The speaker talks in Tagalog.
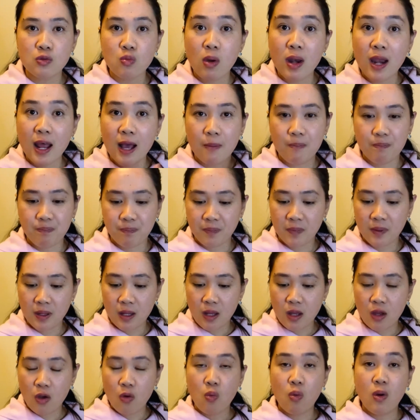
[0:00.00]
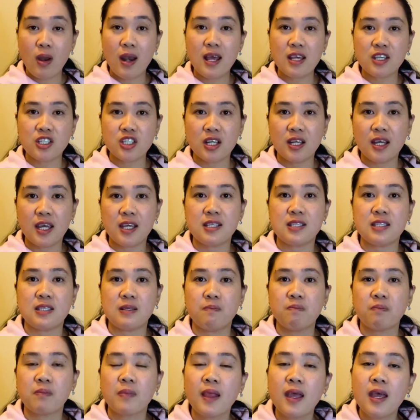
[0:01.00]
Wala. Wala siya, guys.
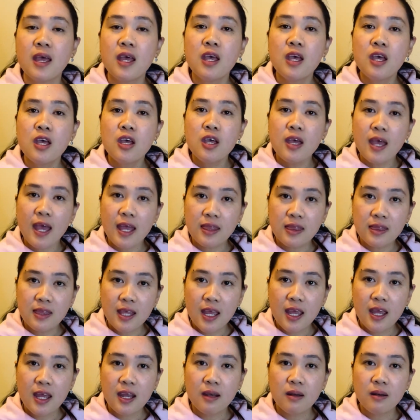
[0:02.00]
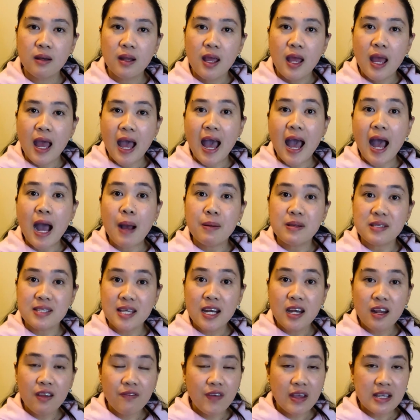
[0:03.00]
And then, ang
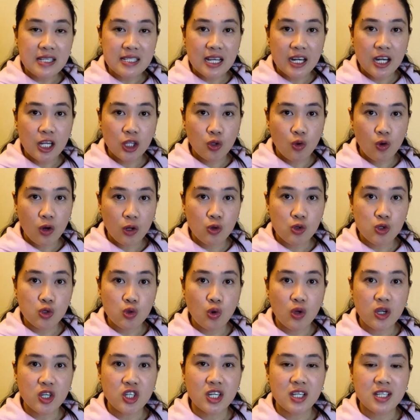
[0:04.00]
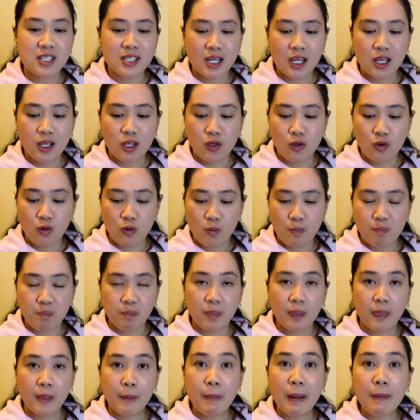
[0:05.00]
side effects na nito na gusto ko i-share sa inyo,
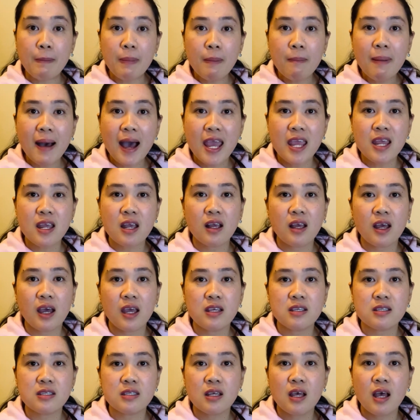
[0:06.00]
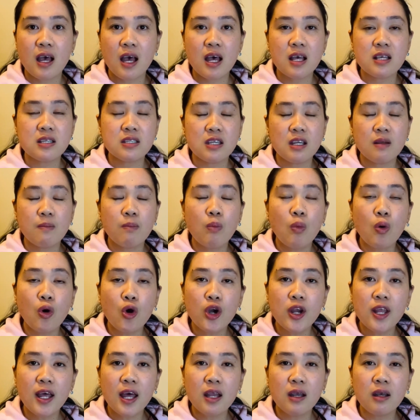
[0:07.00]
pag babae ka, guys, as in more
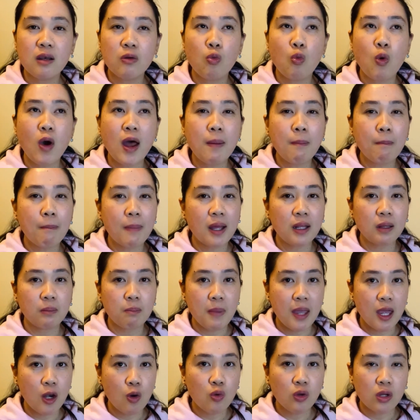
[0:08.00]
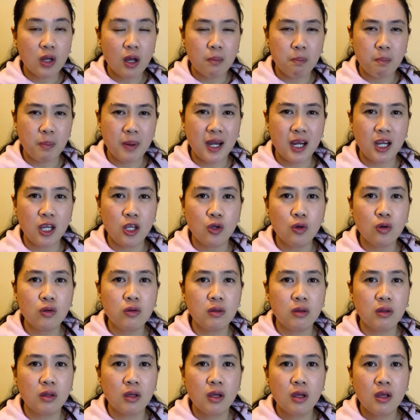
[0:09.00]
than one month, meron kang period.
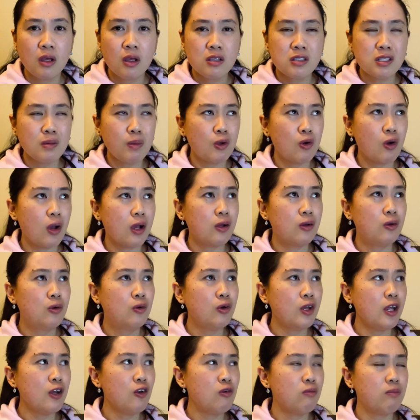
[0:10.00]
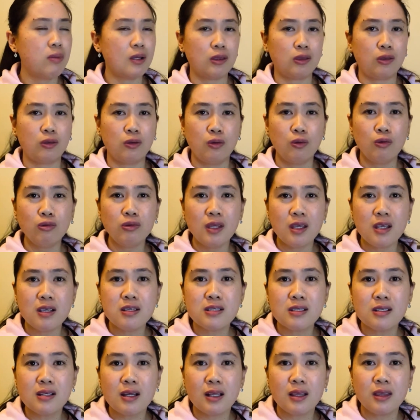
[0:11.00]
Sabi ko, agoy, ano ba to? Tiis
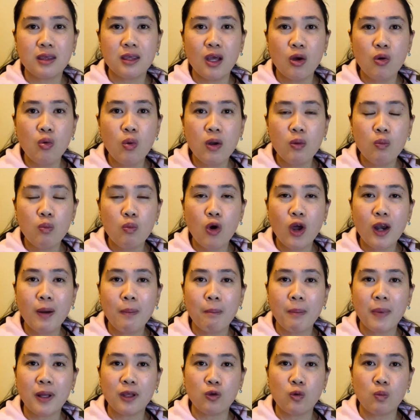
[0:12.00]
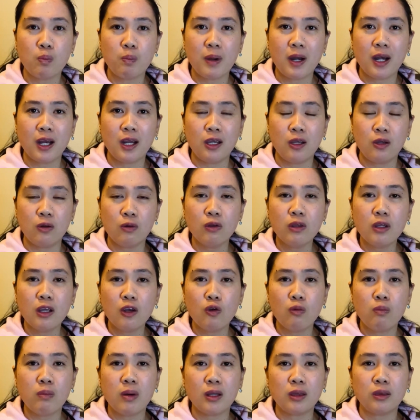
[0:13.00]
ganda, one, one month yung period. Ano
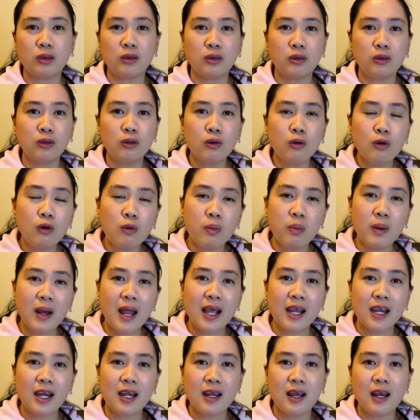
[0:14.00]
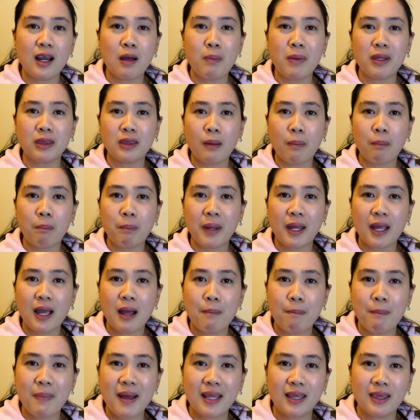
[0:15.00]
ba to? Lagi na lang may tapik ang
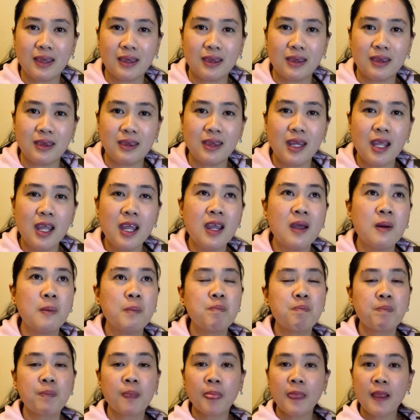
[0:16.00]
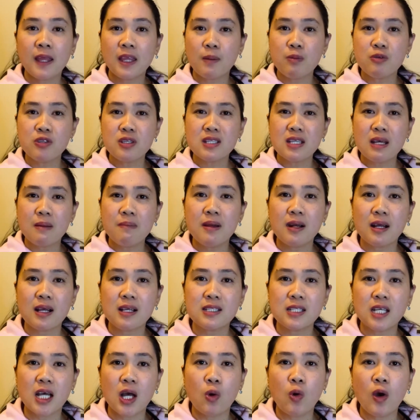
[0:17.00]
panty. Tapos nasabi ng
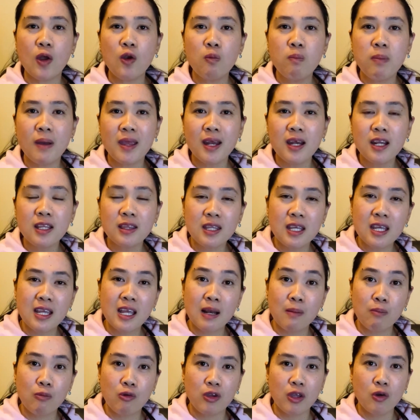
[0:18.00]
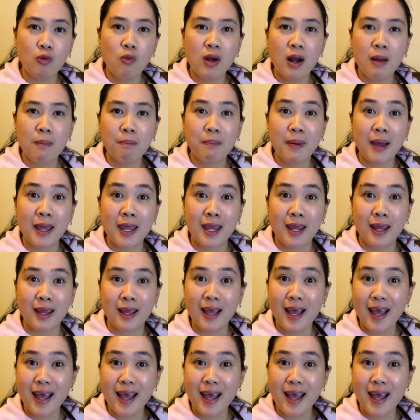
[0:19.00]
asa ko, ano ba yan? Itikil mo yan? Walang pahinga.